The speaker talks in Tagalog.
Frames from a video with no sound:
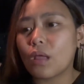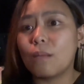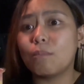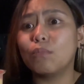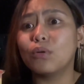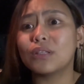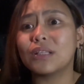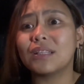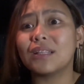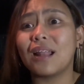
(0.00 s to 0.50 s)

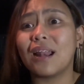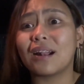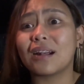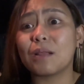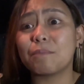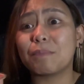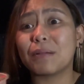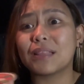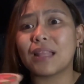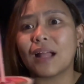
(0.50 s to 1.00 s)
Buti na lang
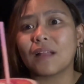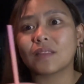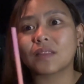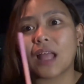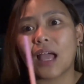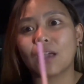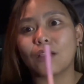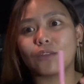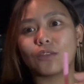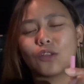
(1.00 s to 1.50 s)
napadaan
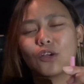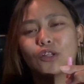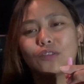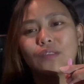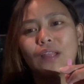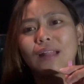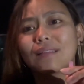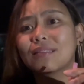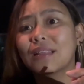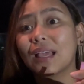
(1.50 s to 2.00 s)
tayo doon
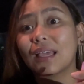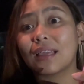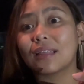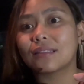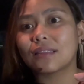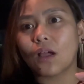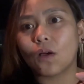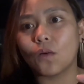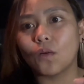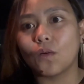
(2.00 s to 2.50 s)
at
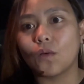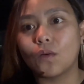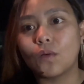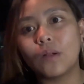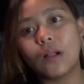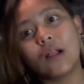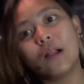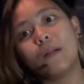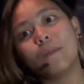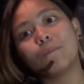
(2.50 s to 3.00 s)
nakita ko
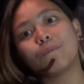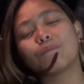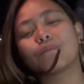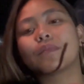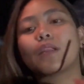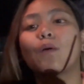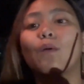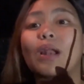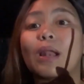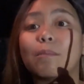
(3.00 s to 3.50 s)

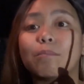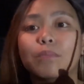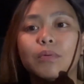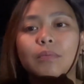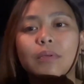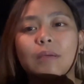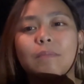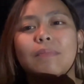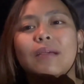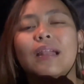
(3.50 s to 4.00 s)
na walang
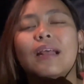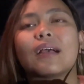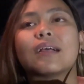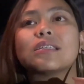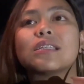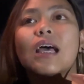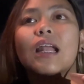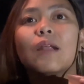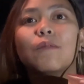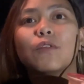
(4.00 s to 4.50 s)
bumibili.
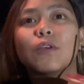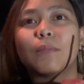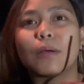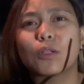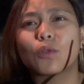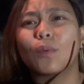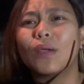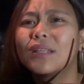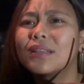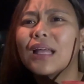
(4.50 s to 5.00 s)
Kasi alam nyo ba,
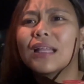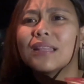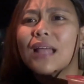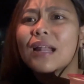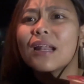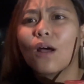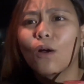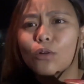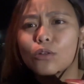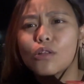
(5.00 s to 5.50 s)
tuwing
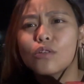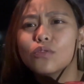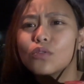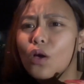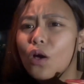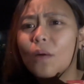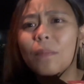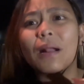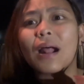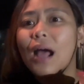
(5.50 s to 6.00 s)
dadaan ako doon,
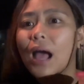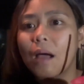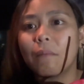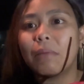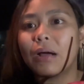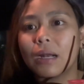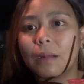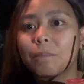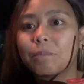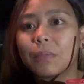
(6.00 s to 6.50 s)
sobrang
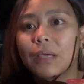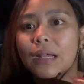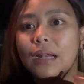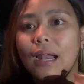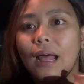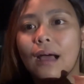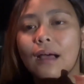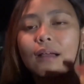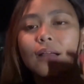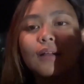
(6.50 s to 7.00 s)
haba ng
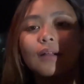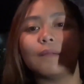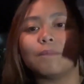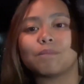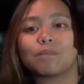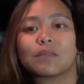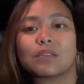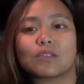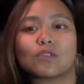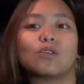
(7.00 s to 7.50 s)
pila.
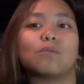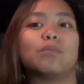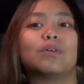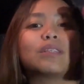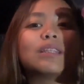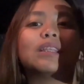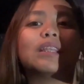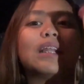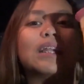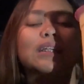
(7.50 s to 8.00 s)
So,
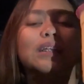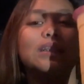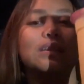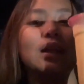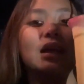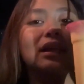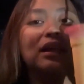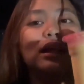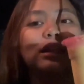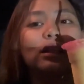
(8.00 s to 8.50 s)
buti na lang
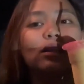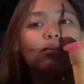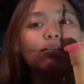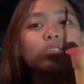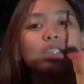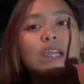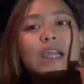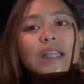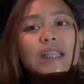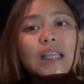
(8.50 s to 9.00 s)
na-try natin yung
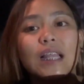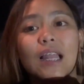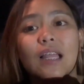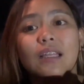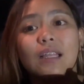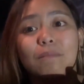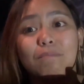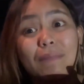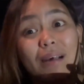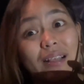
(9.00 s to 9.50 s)
shake nila
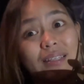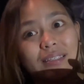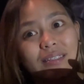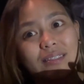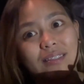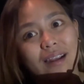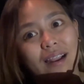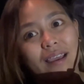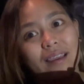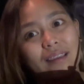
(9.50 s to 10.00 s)
na must
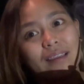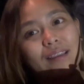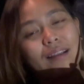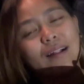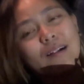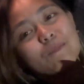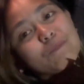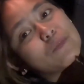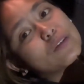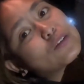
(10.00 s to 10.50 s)
try.
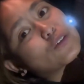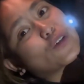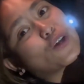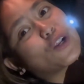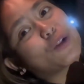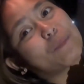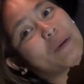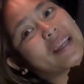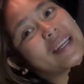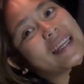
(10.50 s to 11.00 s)
So,
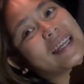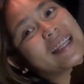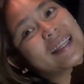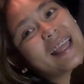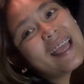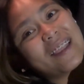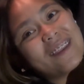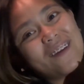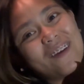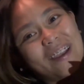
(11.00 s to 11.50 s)
ano pa
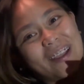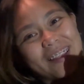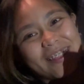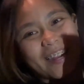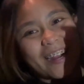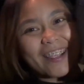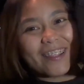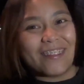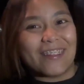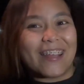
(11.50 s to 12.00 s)
iniintay nyo?
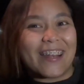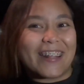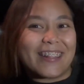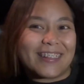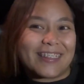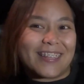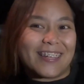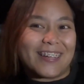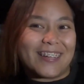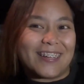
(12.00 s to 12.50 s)
I-try na rin
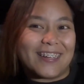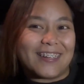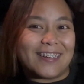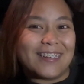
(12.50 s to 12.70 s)
to.